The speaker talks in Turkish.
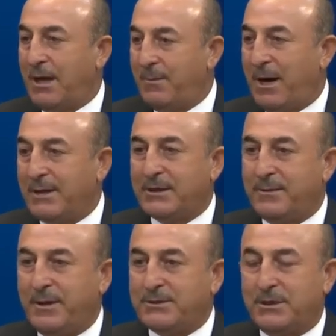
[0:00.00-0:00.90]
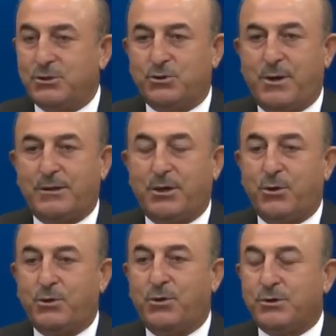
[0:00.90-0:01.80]
Ama Azerbaycan'ın şu anda
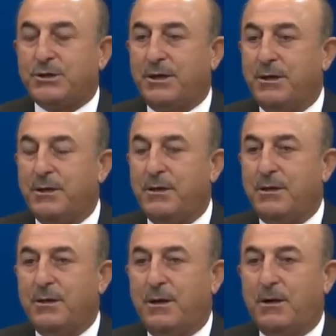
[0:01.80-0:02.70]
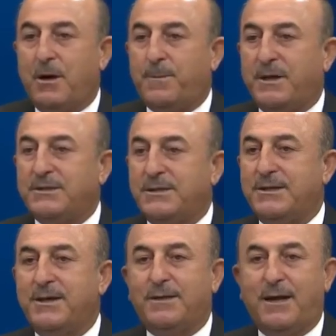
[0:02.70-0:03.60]
görüyoruz ki
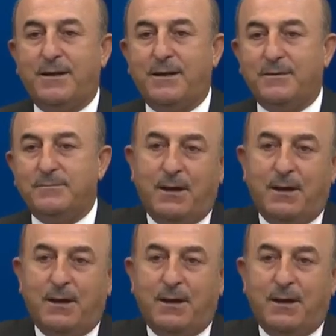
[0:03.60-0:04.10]
kapasitesi yeterli.